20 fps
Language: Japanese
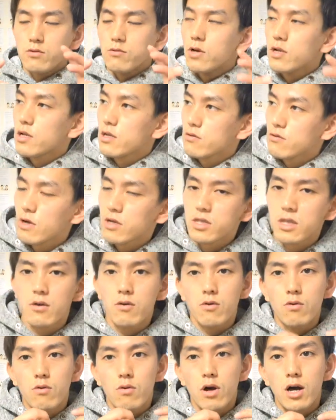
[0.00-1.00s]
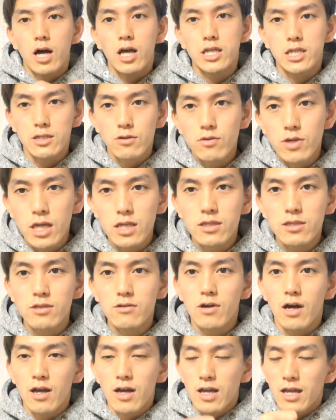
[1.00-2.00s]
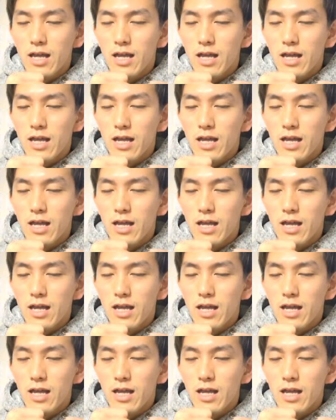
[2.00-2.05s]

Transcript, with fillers: 言われる方はこう足の血が